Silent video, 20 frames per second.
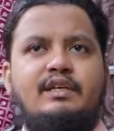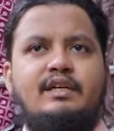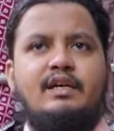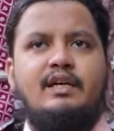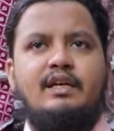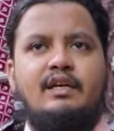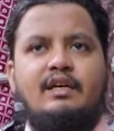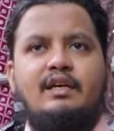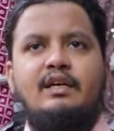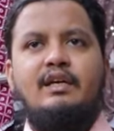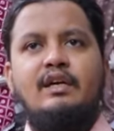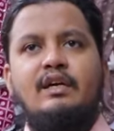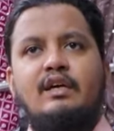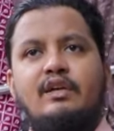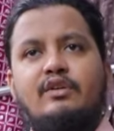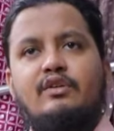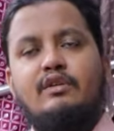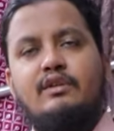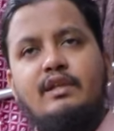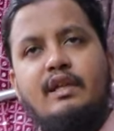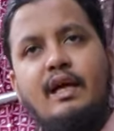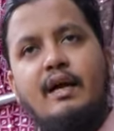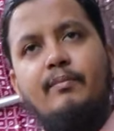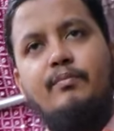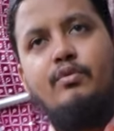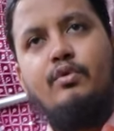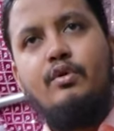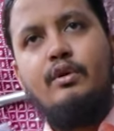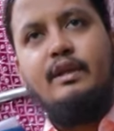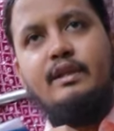दिखाना बहुत बढ़िया तो इसलिए
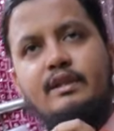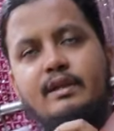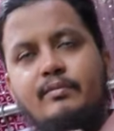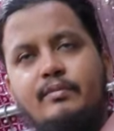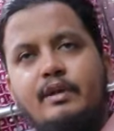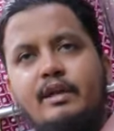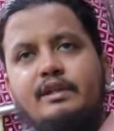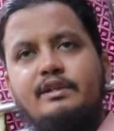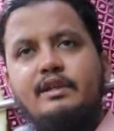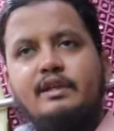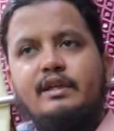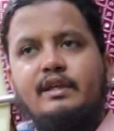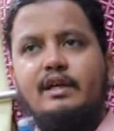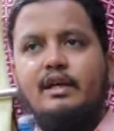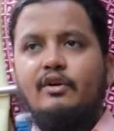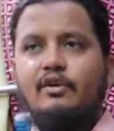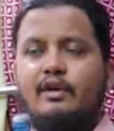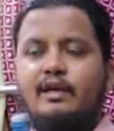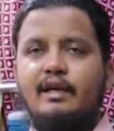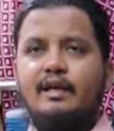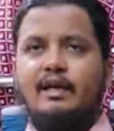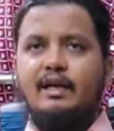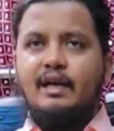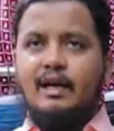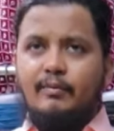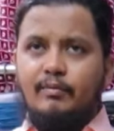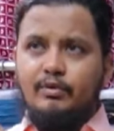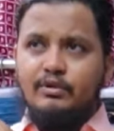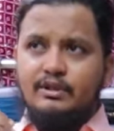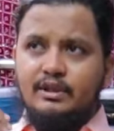आपको ये सब कलेक्शन दिखा लेकिन अगर
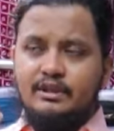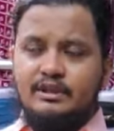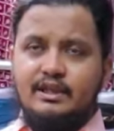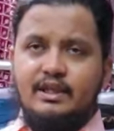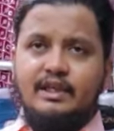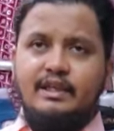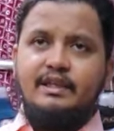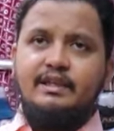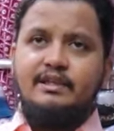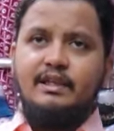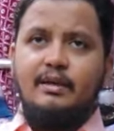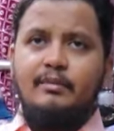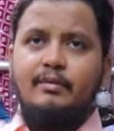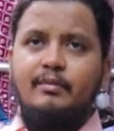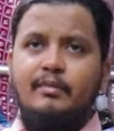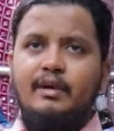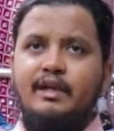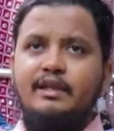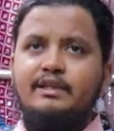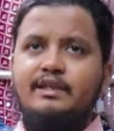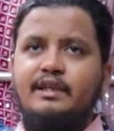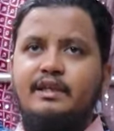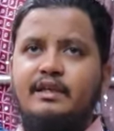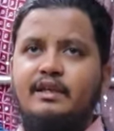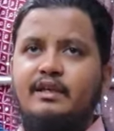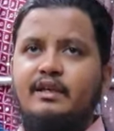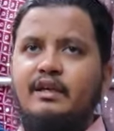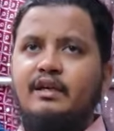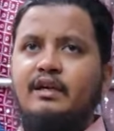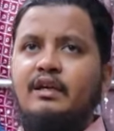आपको सस्ता रेंज का भी माल
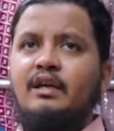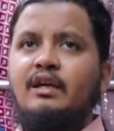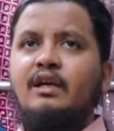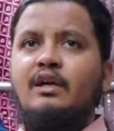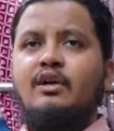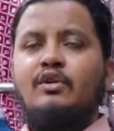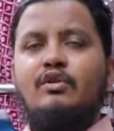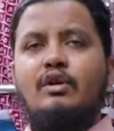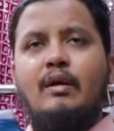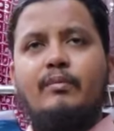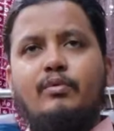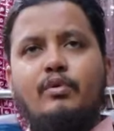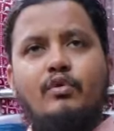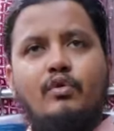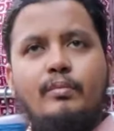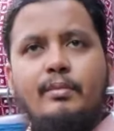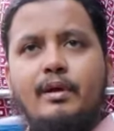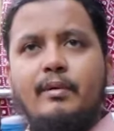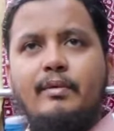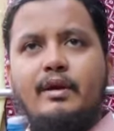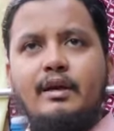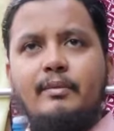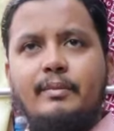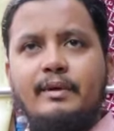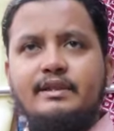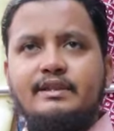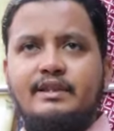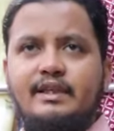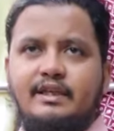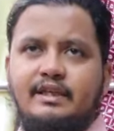चाहिए ना तो आपको वो भी हमारे
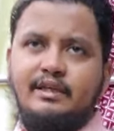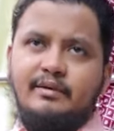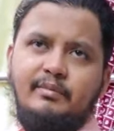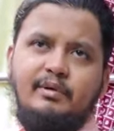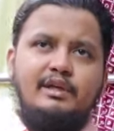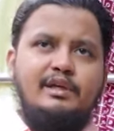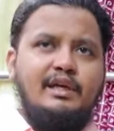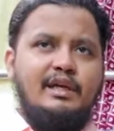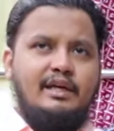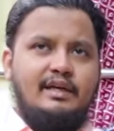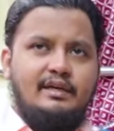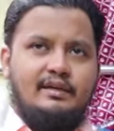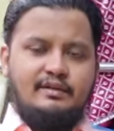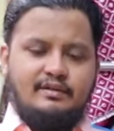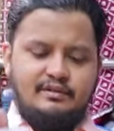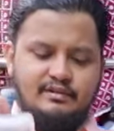पास देखने मिल जाएगा बहुत